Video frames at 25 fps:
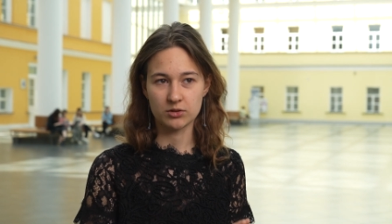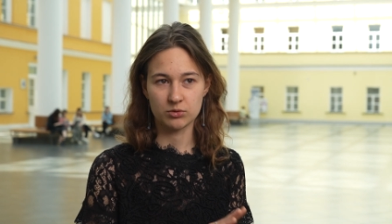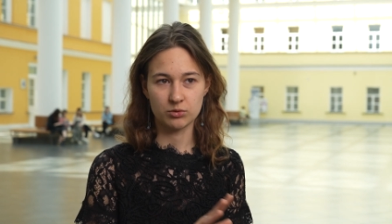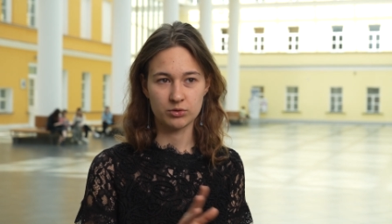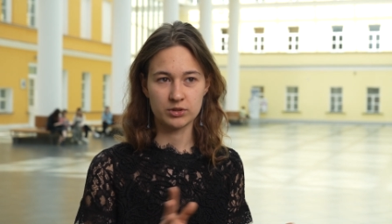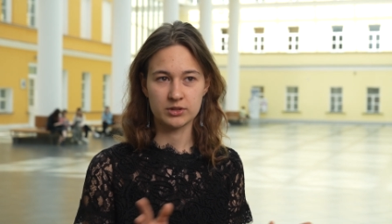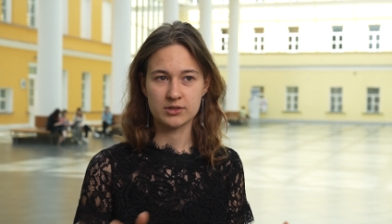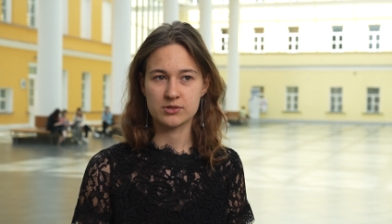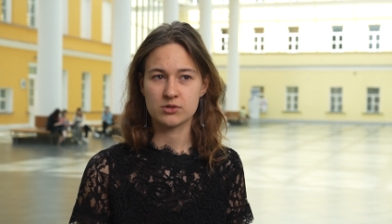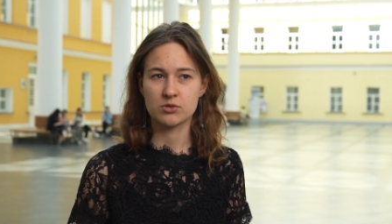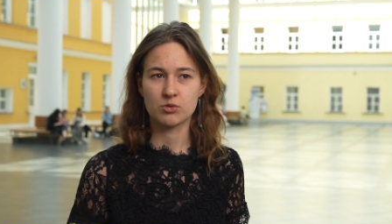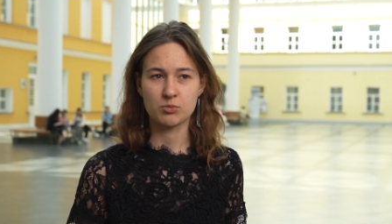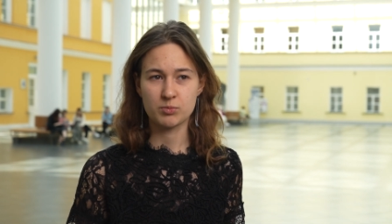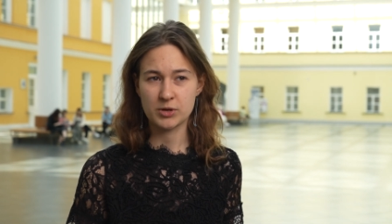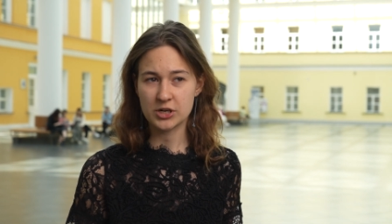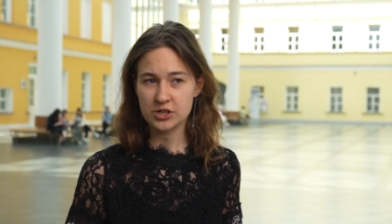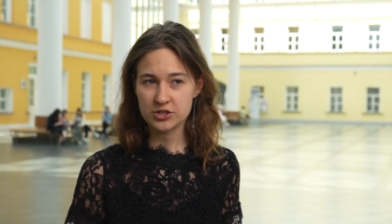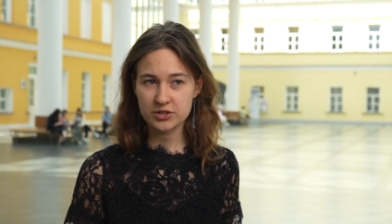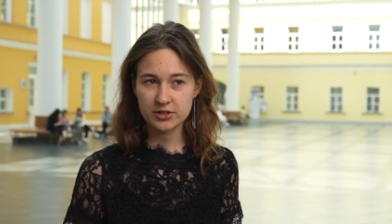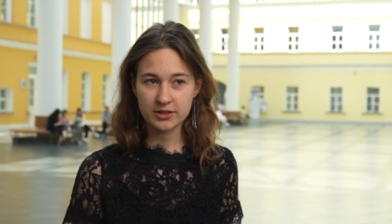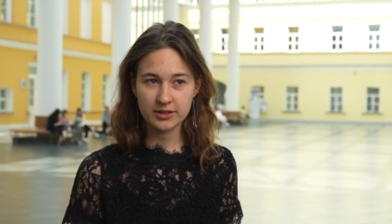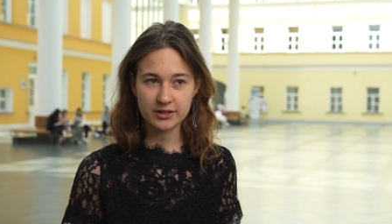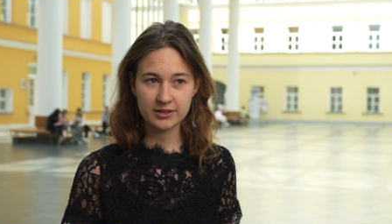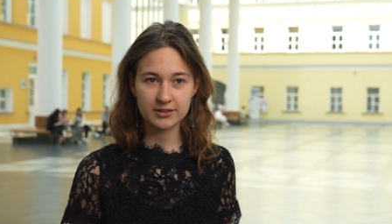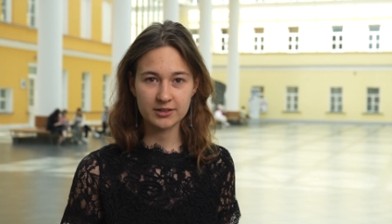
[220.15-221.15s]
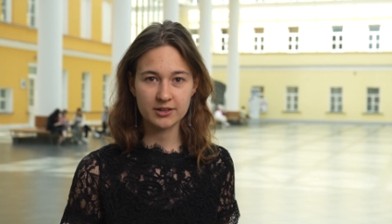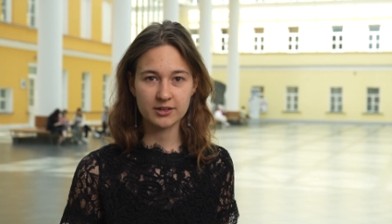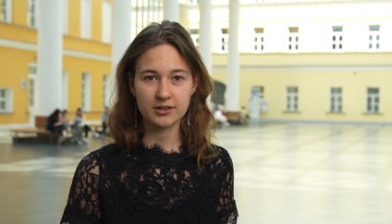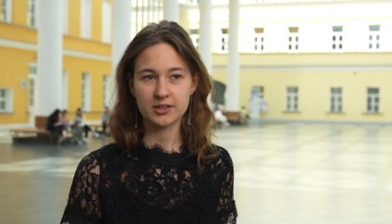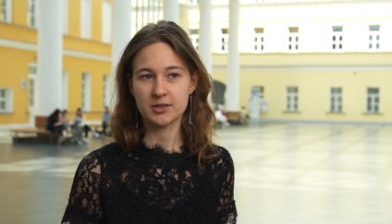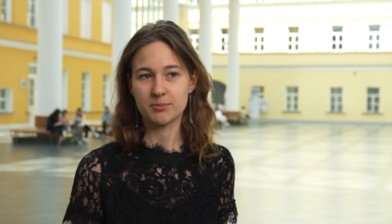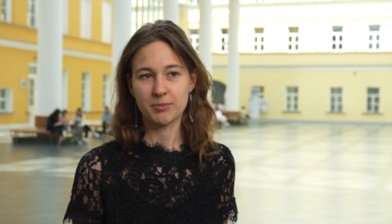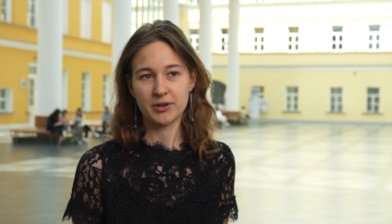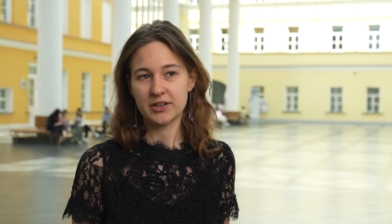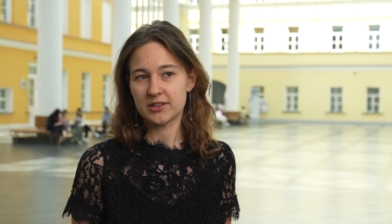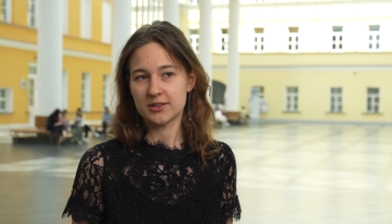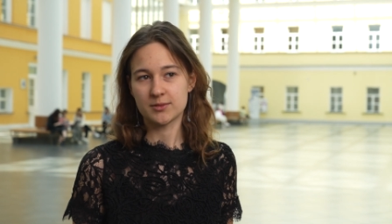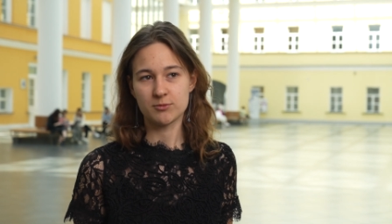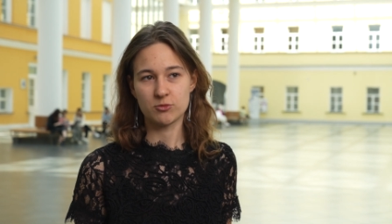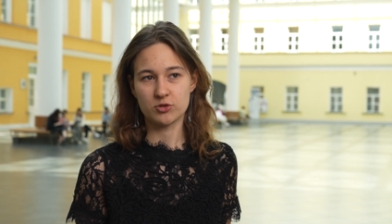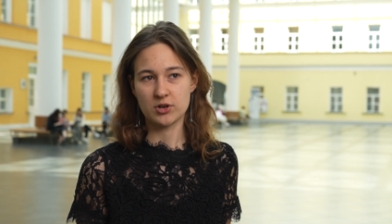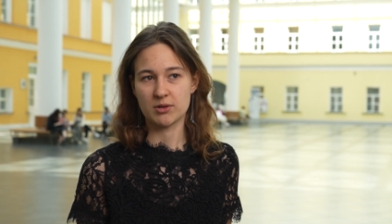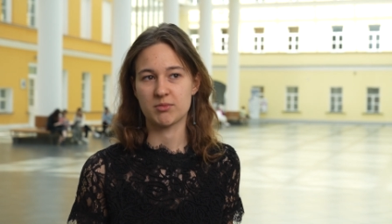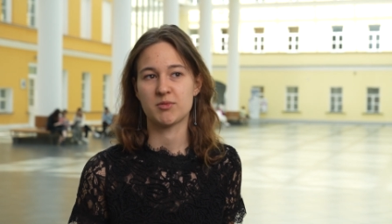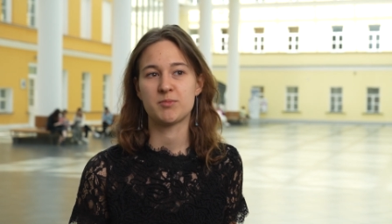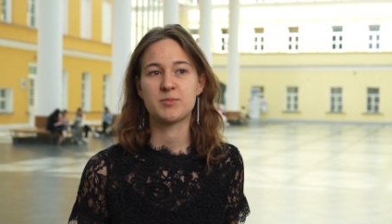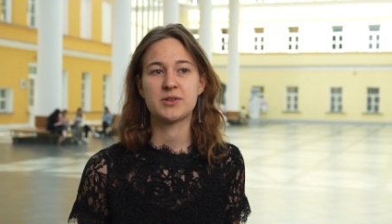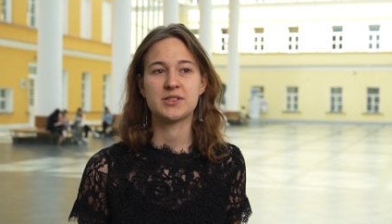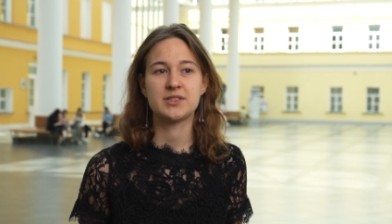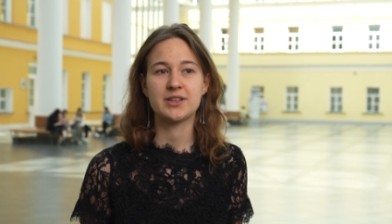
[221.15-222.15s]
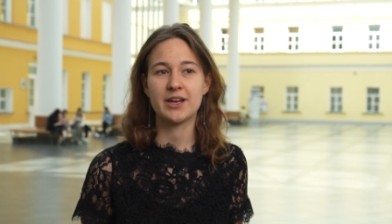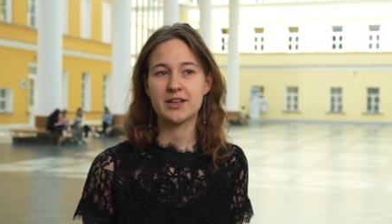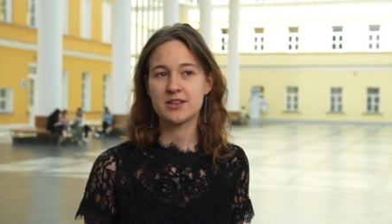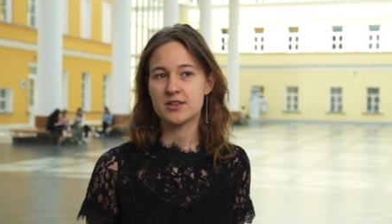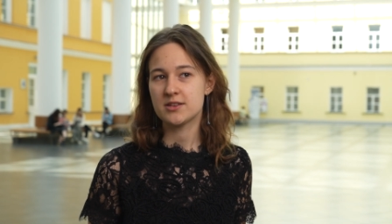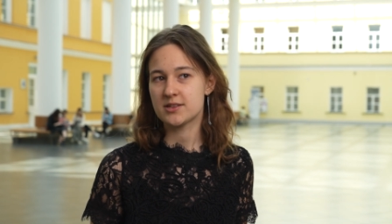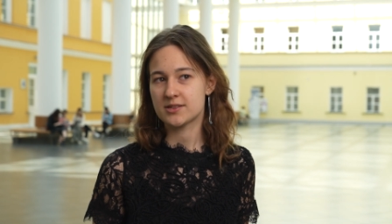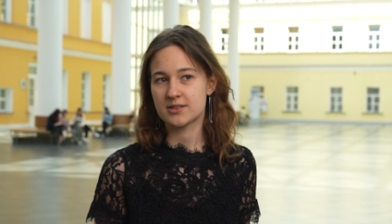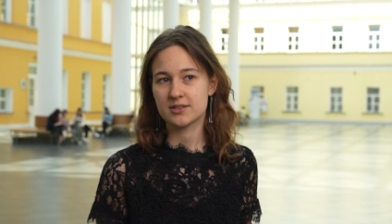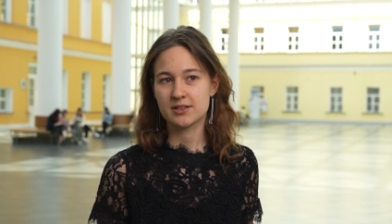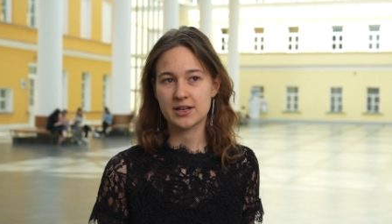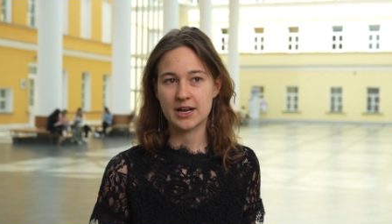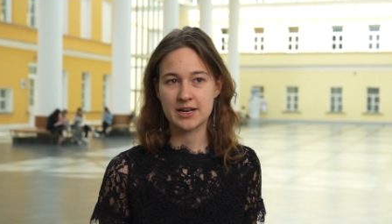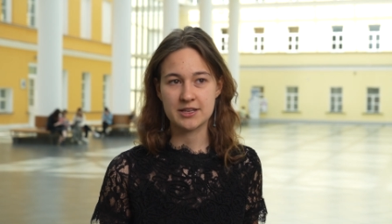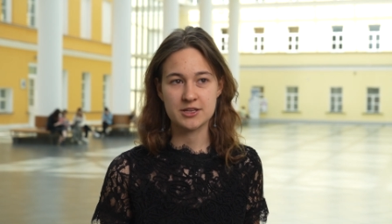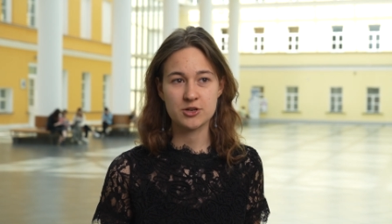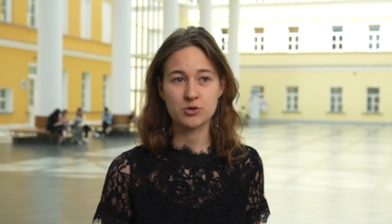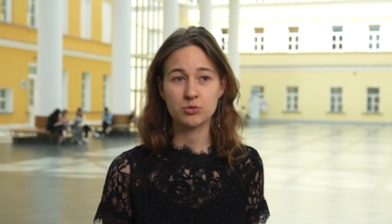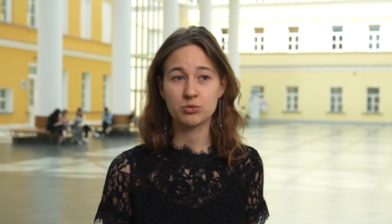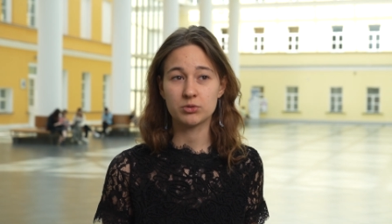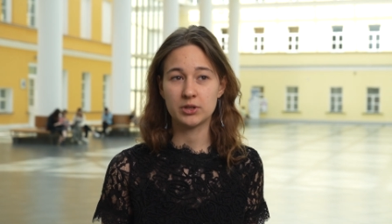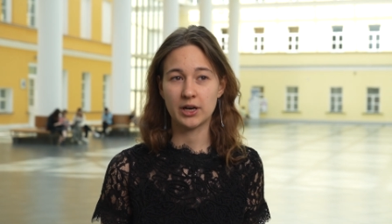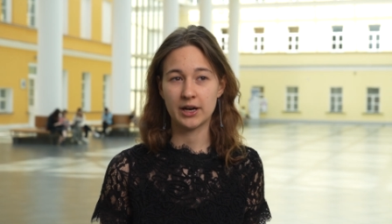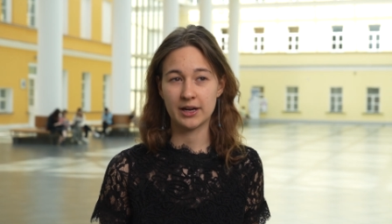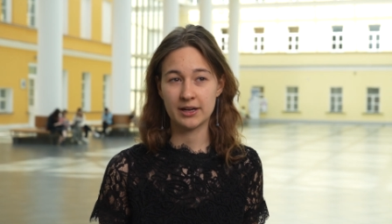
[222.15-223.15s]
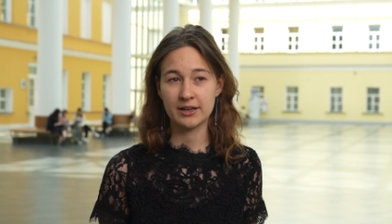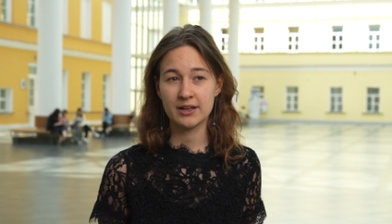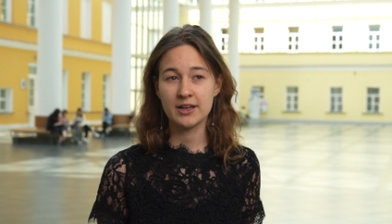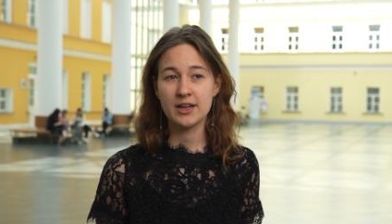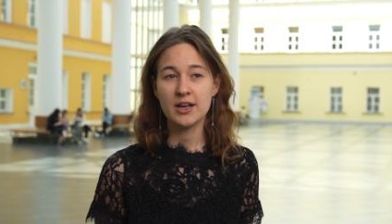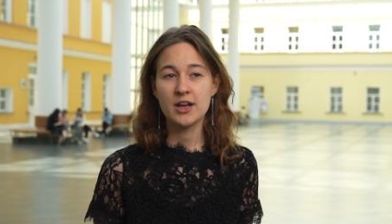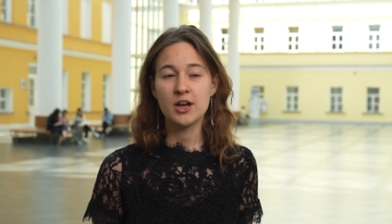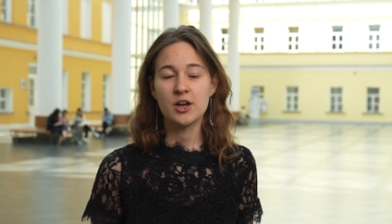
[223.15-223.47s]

но и на зарубежных рынках, и поэтому как бы без знания языка никуда.